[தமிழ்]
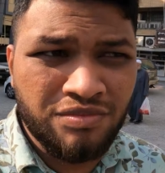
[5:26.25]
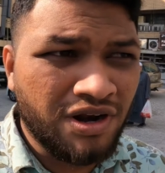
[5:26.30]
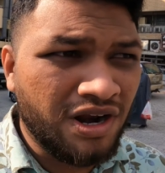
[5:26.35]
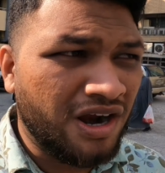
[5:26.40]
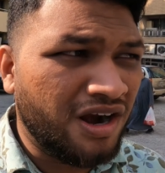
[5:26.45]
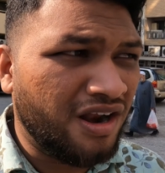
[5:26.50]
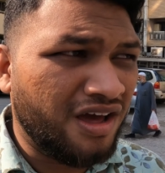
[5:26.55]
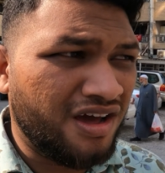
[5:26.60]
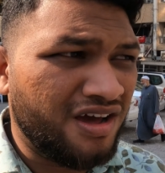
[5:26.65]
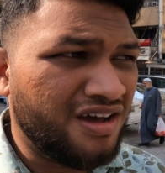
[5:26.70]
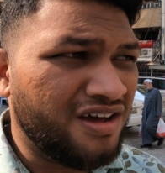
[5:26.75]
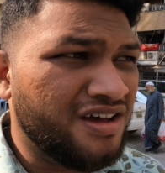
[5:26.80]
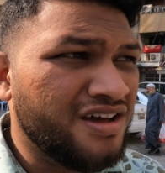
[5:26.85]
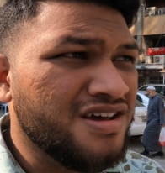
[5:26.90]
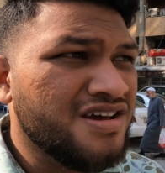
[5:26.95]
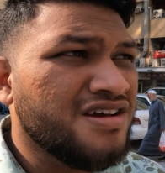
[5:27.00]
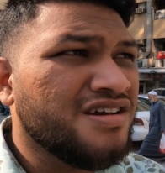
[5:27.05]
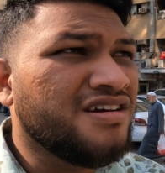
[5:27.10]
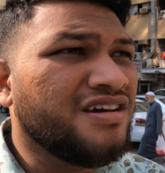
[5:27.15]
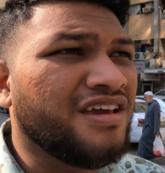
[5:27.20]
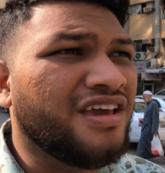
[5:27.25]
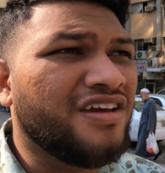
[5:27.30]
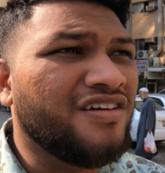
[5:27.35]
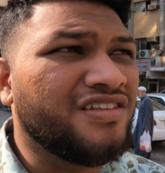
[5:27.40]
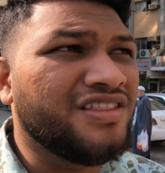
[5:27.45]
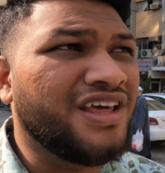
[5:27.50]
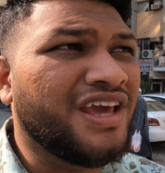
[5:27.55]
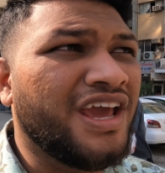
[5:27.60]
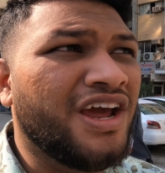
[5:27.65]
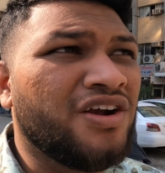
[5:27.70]
போக போகிறாங்கன்னா இங்கே
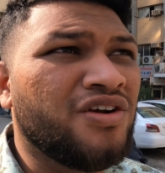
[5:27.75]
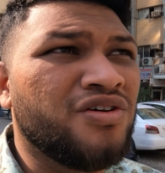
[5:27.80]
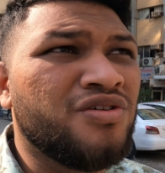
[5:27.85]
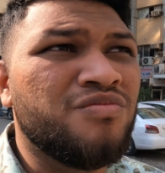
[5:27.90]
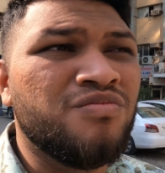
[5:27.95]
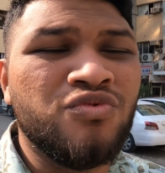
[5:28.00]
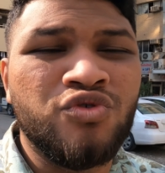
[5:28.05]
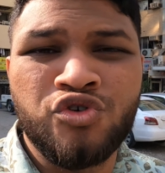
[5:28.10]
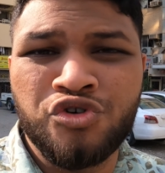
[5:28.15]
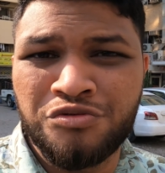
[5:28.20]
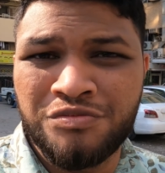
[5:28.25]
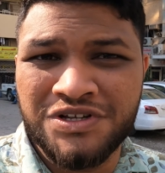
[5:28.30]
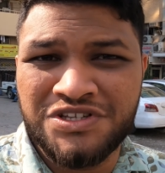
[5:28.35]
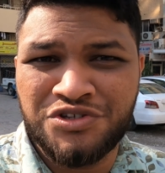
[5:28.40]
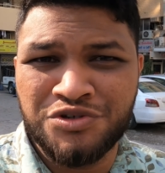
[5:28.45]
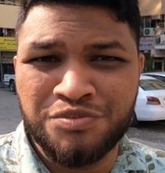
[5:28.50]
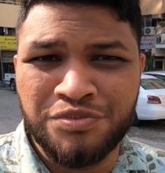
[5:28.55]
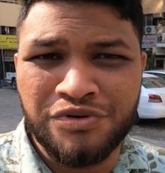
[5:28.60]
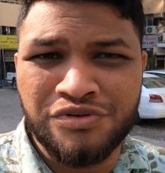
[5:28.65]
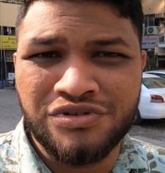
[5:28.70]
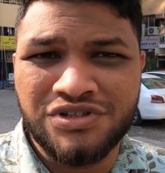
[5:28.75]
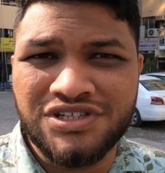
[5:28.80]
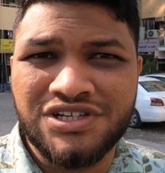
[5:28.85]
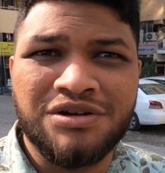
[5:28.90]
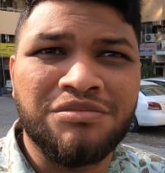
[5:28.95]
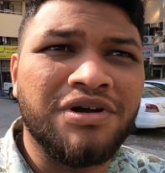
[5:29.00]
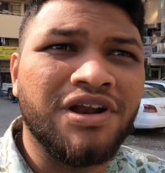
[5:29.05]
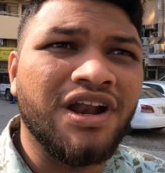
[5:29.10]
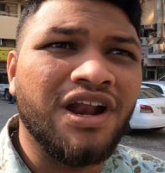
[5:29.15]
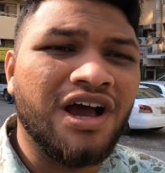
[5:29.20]
வந்து கேட்டோம் மூணு பஸ்ஸு போகுது
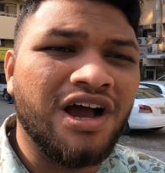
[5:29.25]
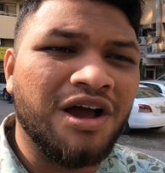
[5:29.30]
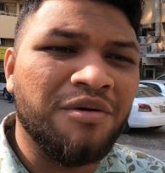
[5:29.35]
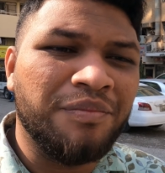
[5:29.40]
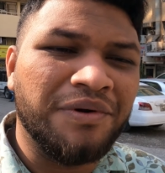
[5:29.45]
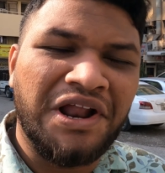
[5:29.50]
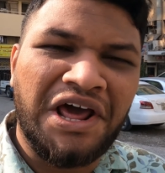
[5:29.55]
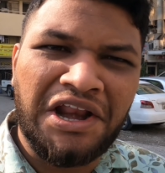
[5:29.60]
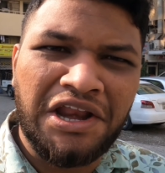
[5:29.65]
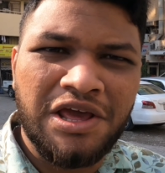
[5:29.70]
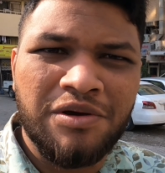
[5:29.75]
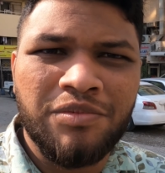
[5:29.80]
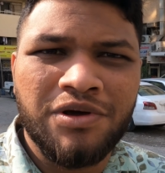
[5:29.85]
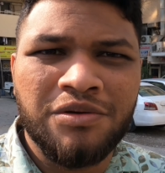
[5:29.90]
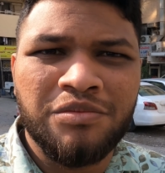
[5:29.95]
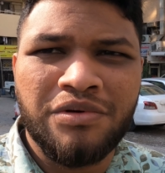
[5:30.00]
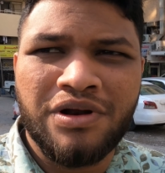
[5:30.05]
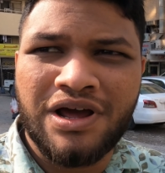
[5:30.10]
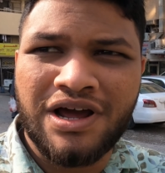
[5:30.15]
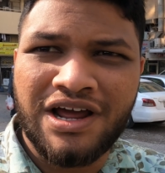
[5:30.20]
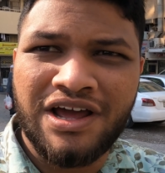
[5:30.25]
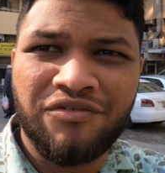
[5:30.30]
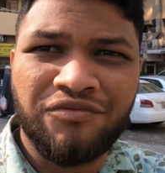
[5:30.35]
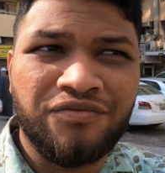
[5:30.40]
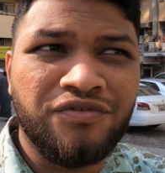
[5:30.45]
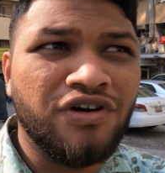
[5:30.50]
அப்படின்னாங்க அப்போ நிறைய பேர் போகிறாங்க